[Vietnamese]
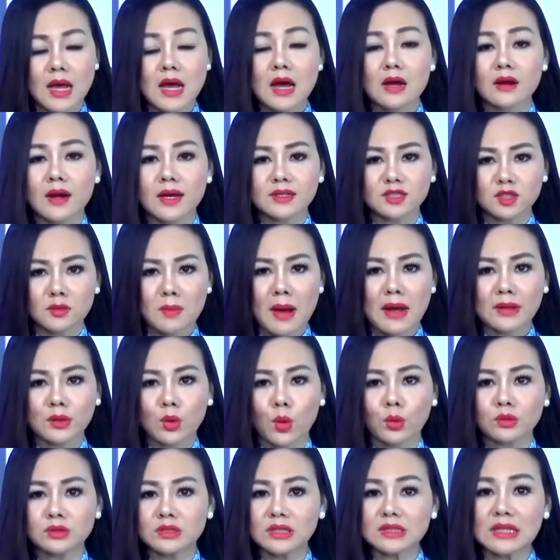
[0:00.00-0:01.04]
Nay sau 3
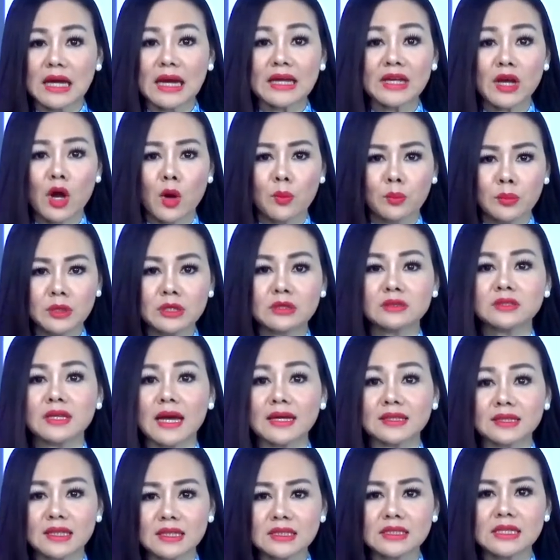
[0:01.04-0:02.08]
tuần chưa thấy ông Cương giải
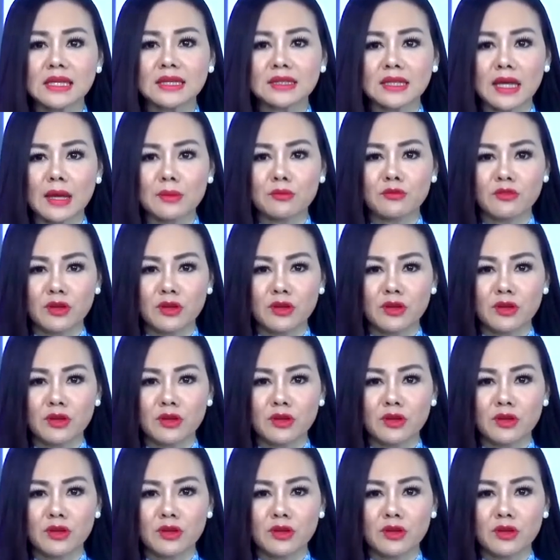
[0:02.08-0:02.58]
thích gì thêm